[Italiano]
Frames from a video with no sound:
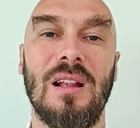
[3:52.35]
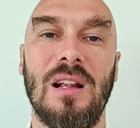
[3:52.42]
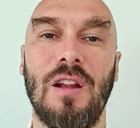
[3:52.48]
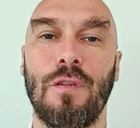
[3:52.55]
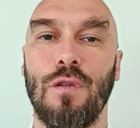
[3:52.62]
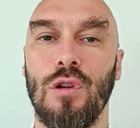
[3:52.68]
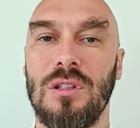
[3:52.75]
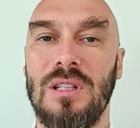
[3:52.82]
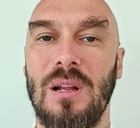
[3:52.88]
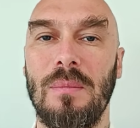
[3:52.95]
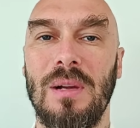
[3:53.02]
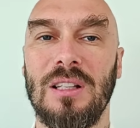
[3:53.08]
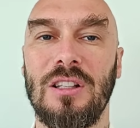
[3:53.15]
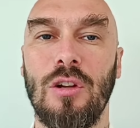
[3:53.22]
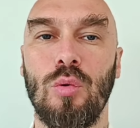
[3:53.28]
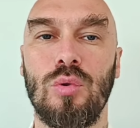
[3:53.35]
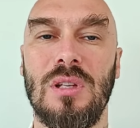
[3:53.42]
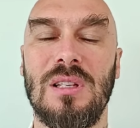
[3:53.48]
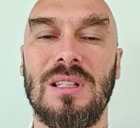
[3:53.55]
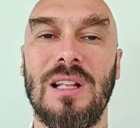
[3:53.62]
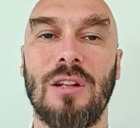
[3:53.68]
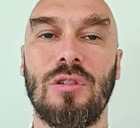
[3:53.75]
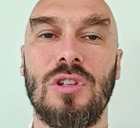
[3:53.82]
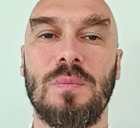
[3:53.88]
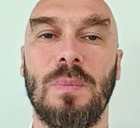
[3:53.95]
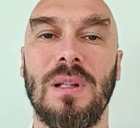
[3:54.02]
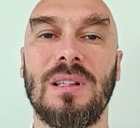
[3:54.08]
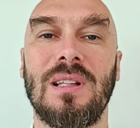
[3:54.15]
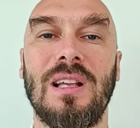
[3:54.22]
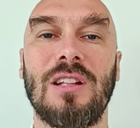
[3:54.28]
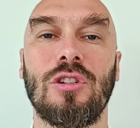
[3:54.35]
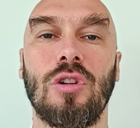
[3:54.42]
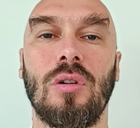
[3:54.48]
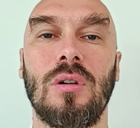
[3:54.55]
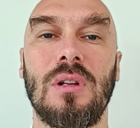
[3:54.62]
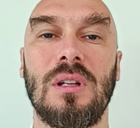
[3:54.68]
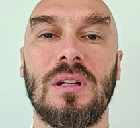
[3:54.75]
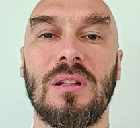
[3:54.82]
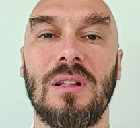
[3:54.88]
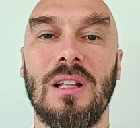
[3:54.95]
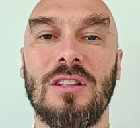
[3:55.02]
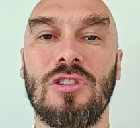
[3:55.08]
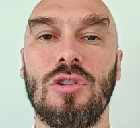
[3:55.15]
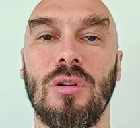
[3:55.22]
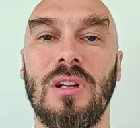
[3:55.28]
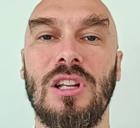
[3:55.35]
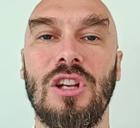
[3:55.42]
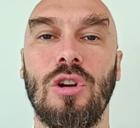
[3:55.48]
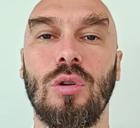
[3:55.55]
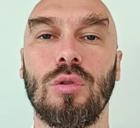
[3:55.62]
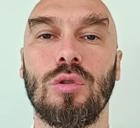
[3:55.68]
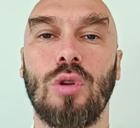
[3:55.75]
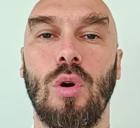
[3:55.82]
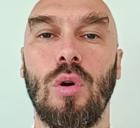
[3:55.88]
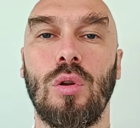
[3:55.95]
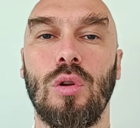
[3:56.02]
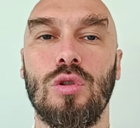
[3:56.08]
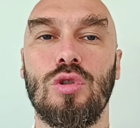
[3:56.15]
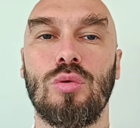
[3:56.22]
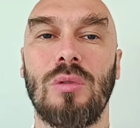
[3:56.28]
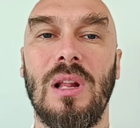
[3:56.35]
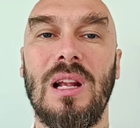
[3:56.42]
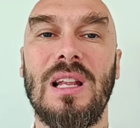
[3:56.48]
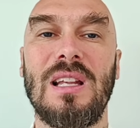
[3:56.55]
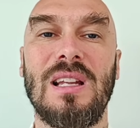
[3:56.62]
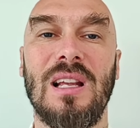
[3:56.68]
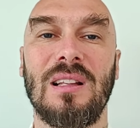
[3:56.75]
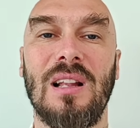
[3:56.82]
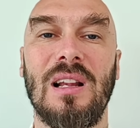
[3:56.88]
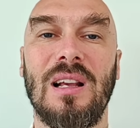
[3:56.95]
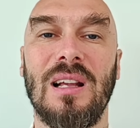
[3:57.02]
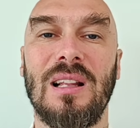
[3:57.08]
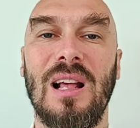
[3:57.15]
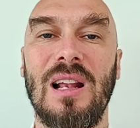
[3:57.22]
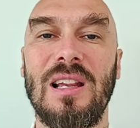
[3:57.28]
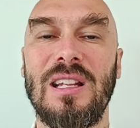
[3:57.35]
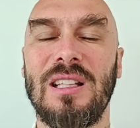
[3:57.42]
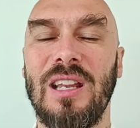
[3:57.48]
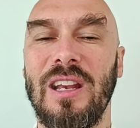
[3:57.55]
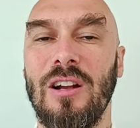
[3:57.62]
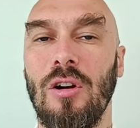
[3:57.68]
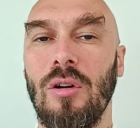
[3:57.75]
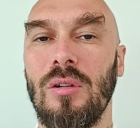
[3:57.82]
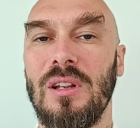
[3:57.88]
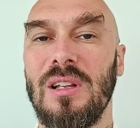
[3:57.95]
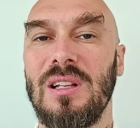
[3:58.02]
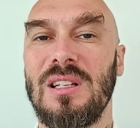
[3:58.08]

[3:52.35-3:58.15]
le forze armate russe stanno espandendo la zona di controllo sulla linea del canale idrico